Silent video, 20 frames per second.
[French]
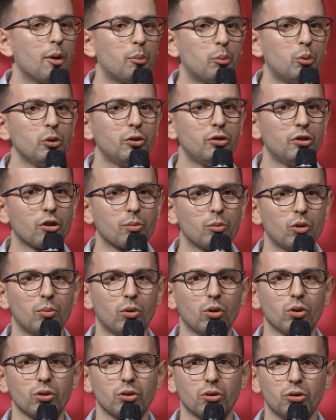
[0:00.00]
à plusieurs
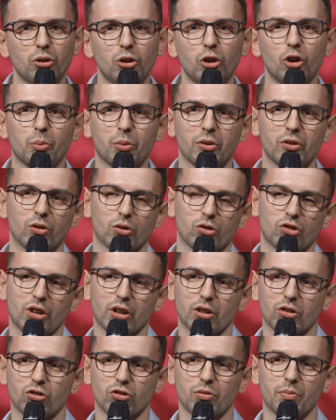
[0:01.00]
moments de leur prise en
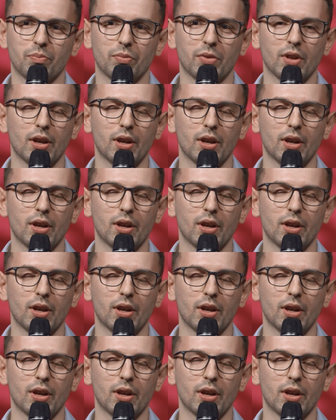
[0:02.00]
charge.